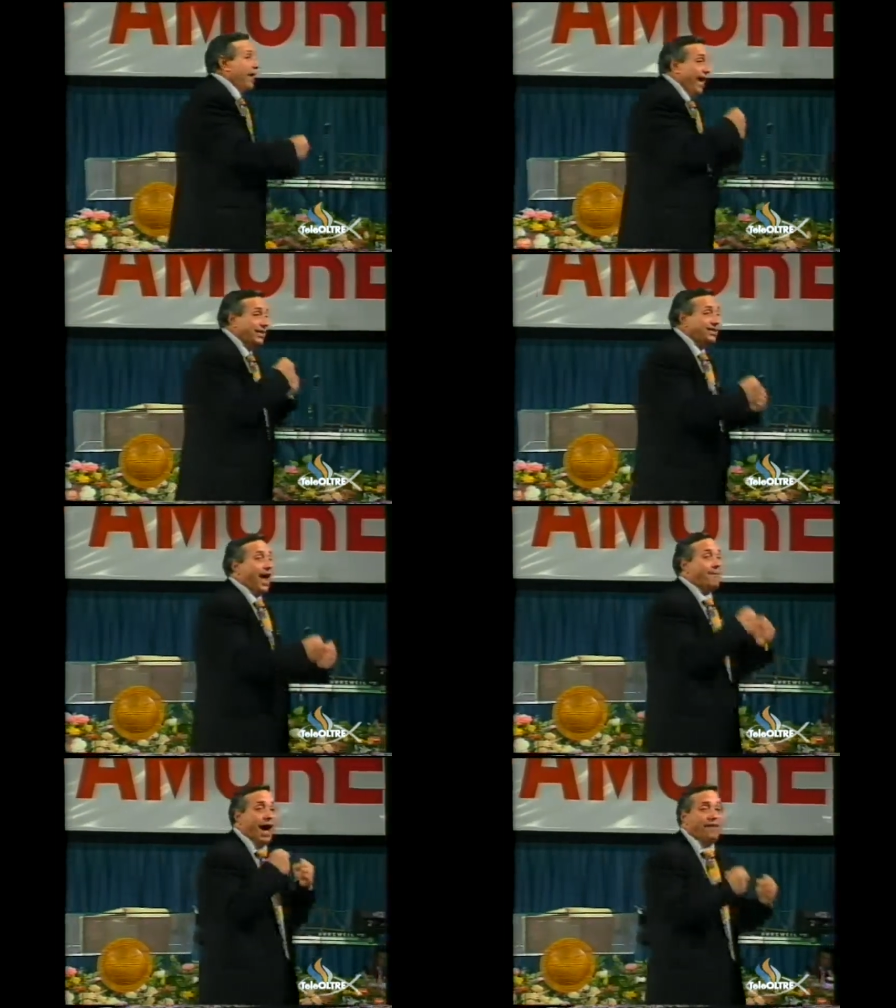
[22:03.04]
Essi
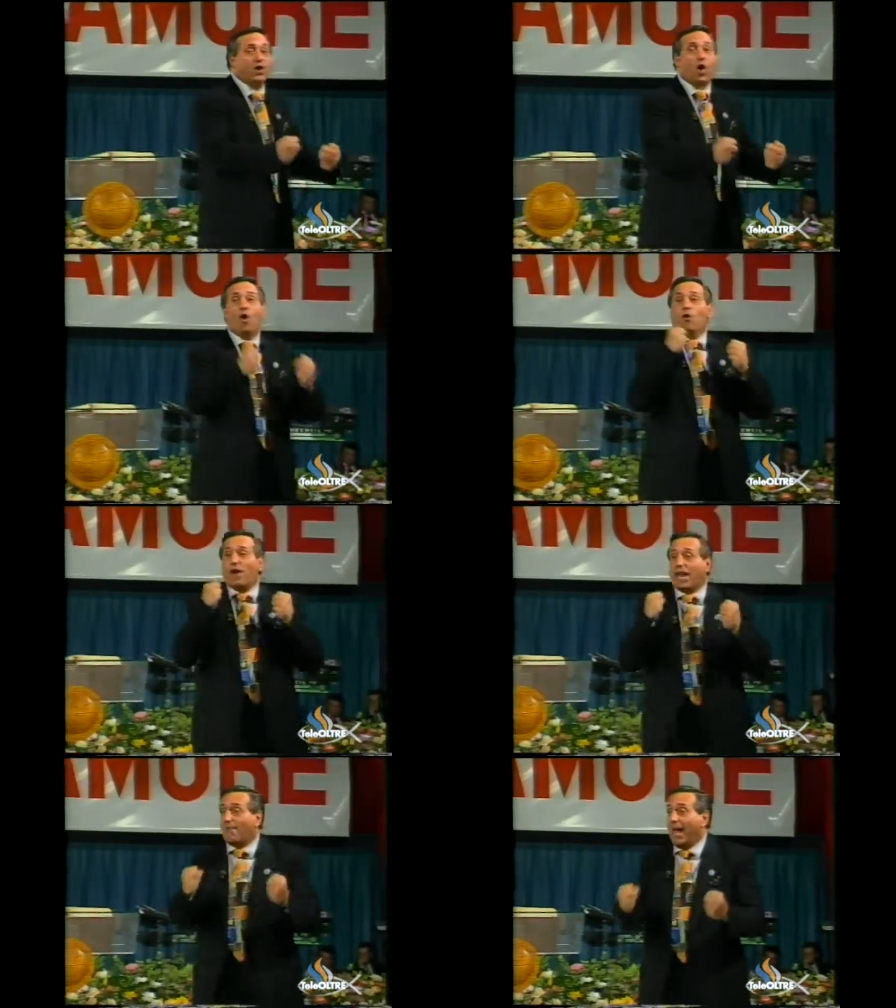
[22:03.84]
amavano
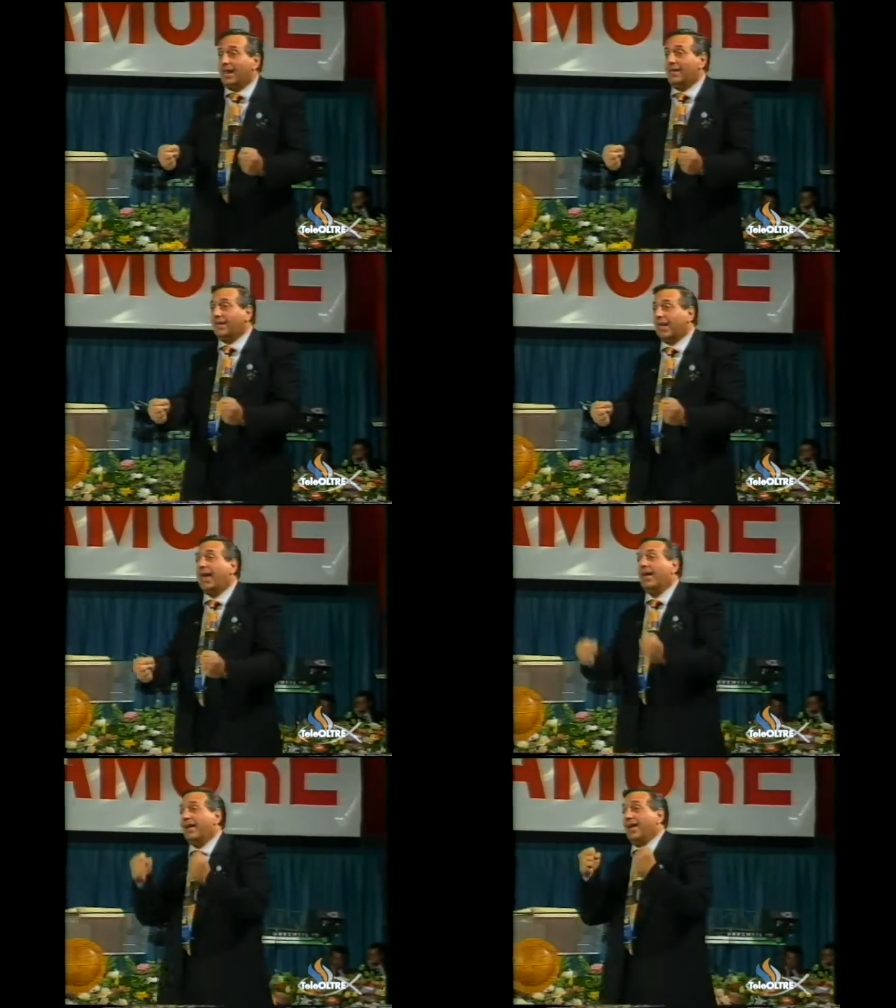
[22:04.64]

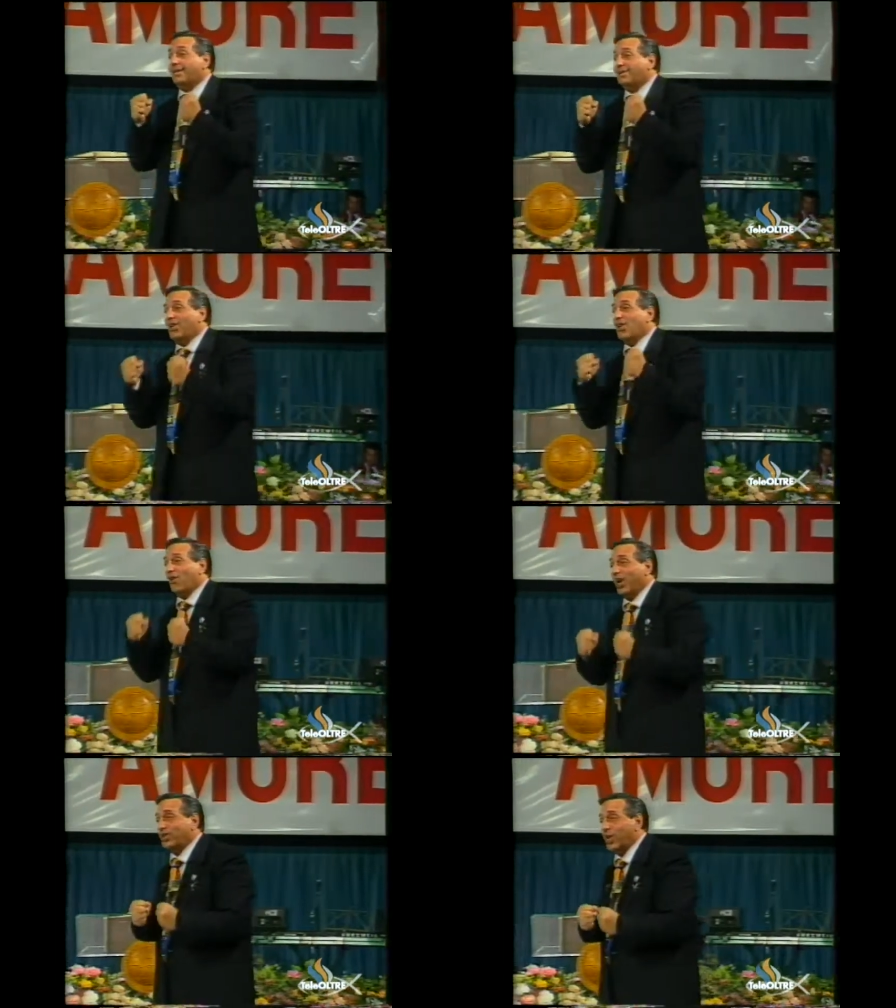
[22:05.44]
veramente il
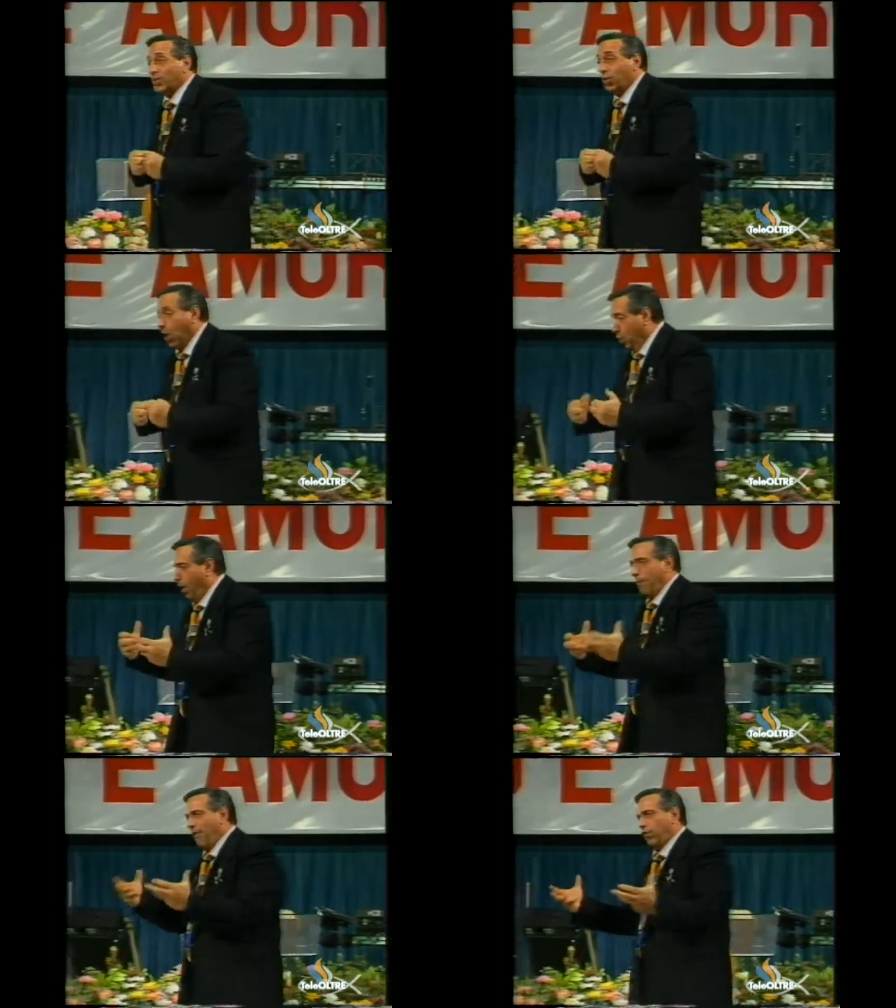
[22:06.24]
Signore Gesù. Lo
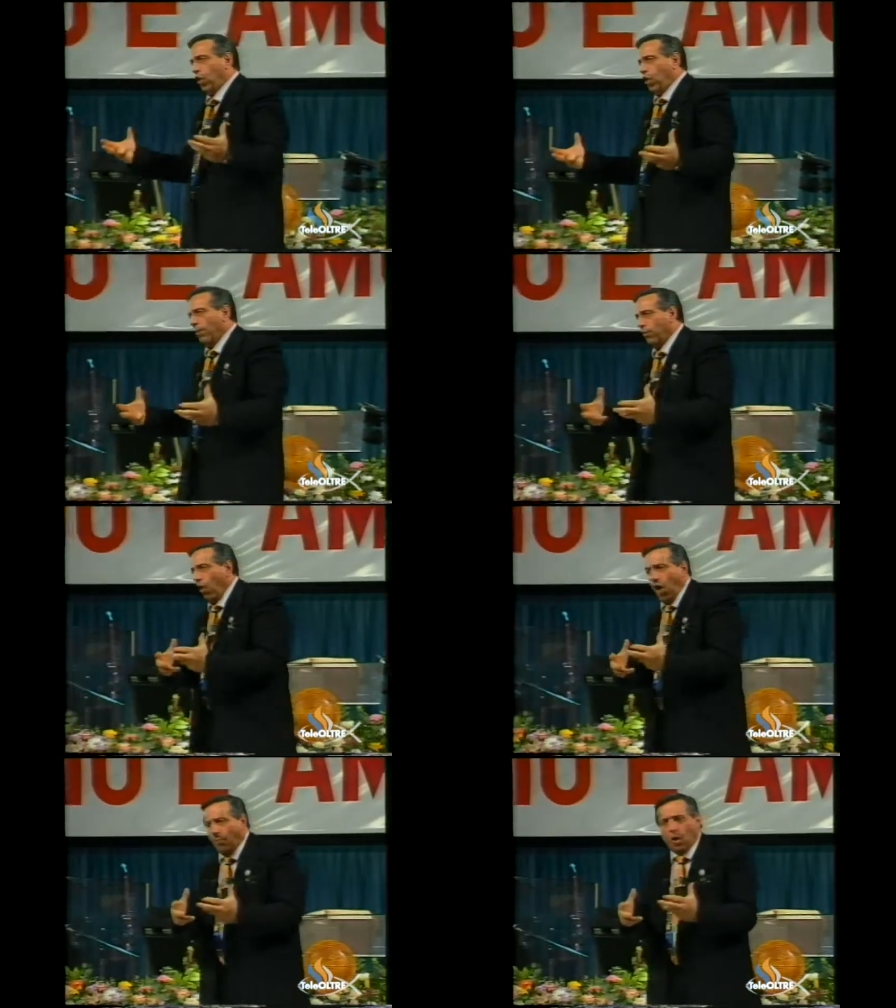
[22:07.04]
amavano come
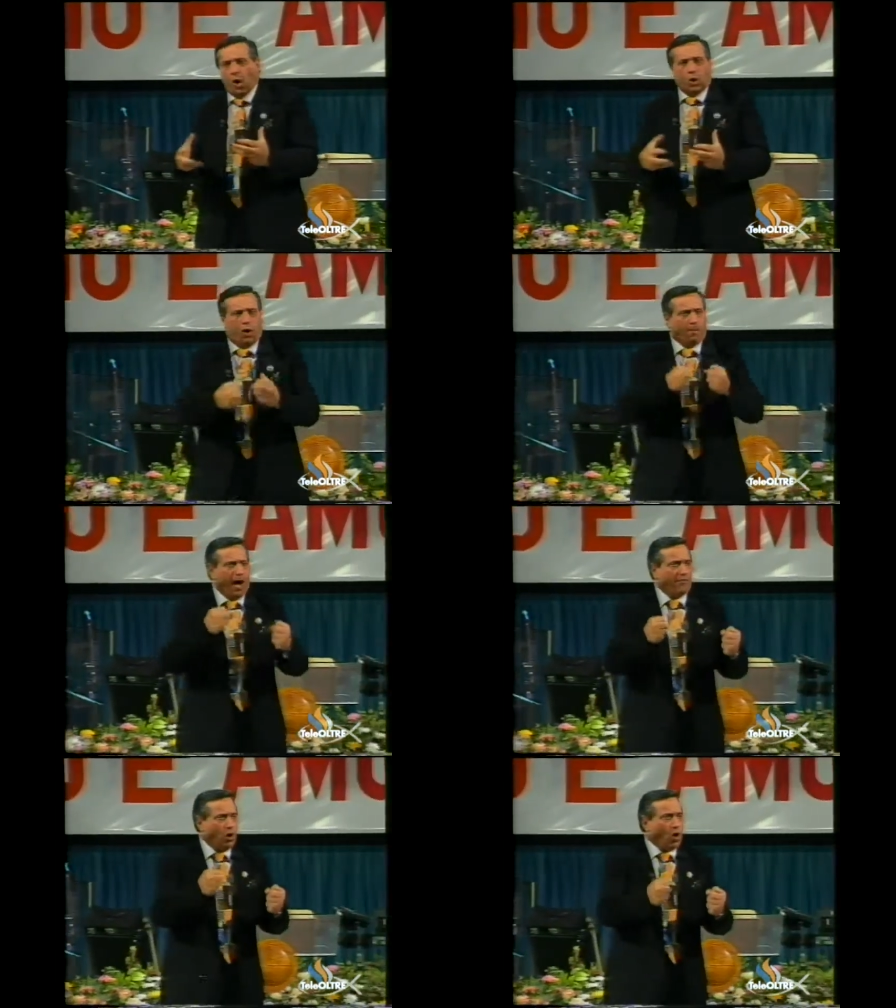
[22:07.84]
uomo, lo
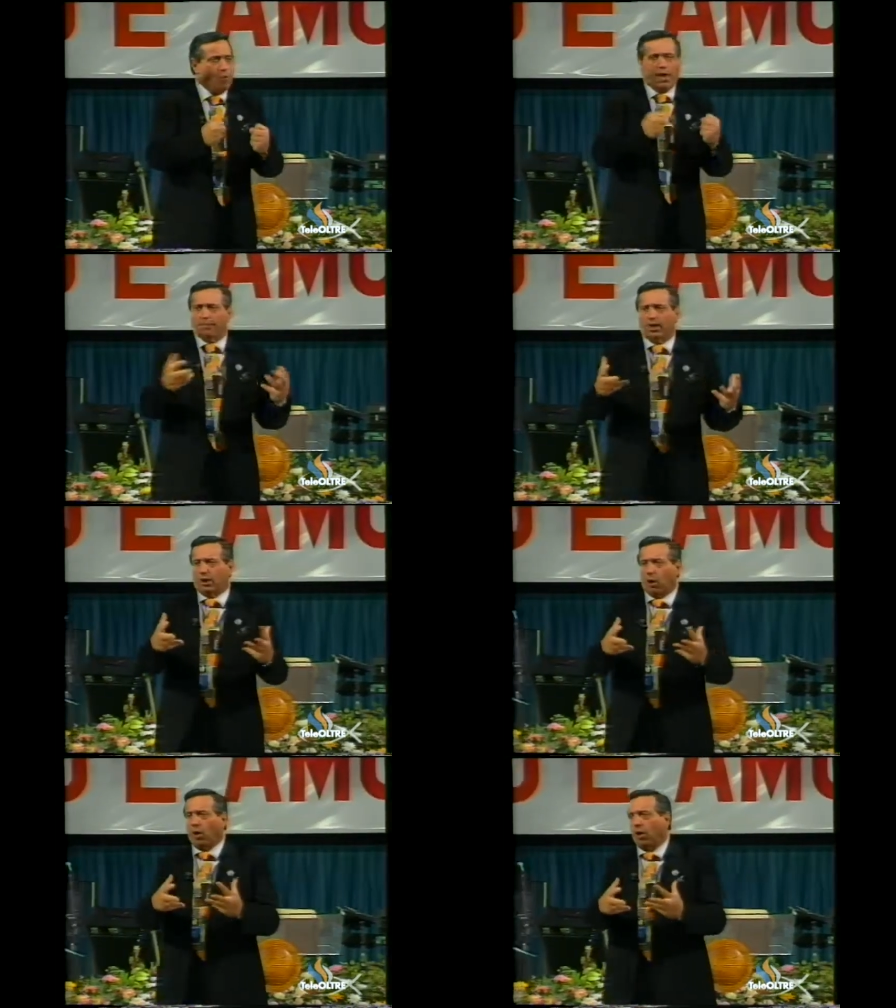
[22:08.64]
amavano come
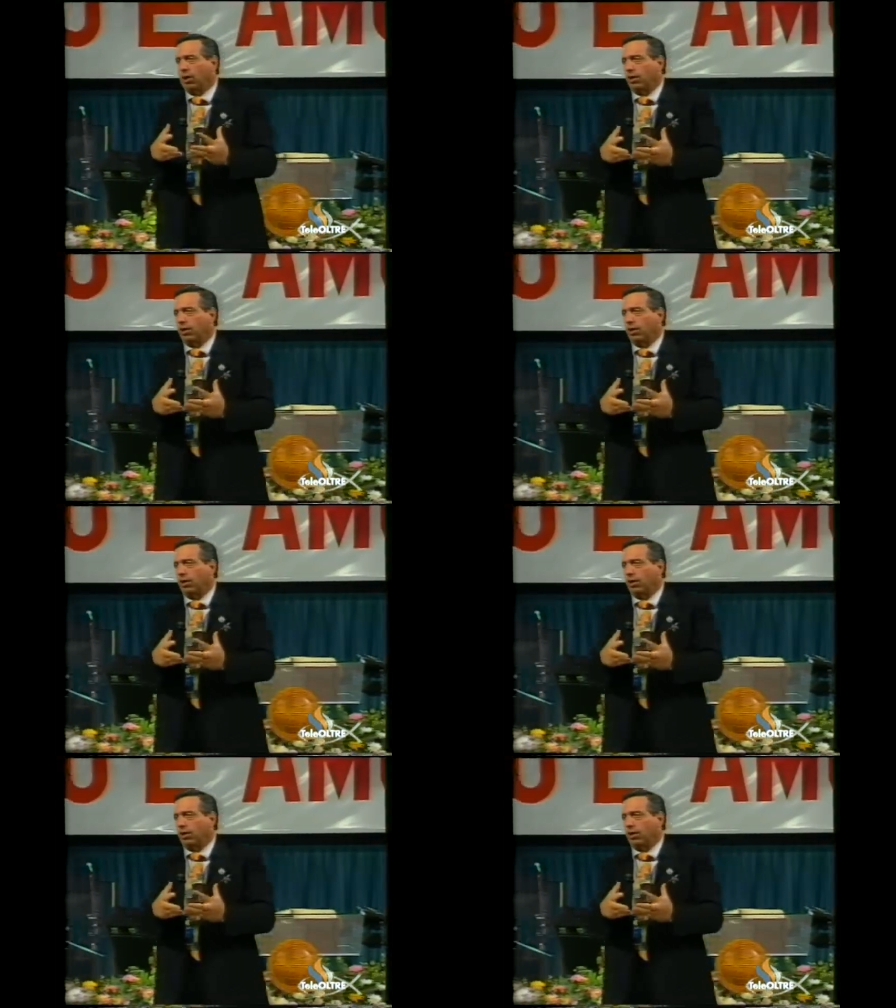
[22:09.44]
amico.